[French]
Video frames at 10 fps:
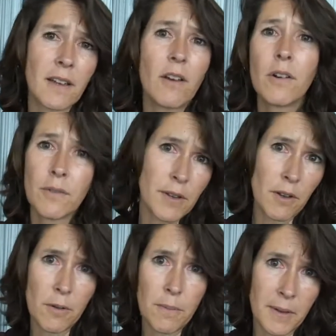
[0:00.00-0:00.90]

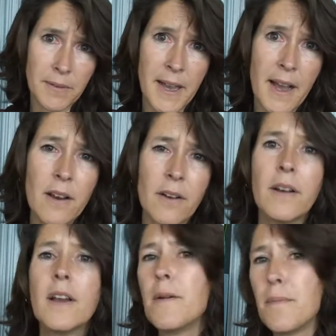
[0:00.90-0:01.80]
environnementale
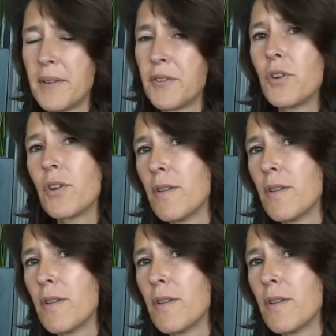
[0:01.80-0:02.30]
parce que,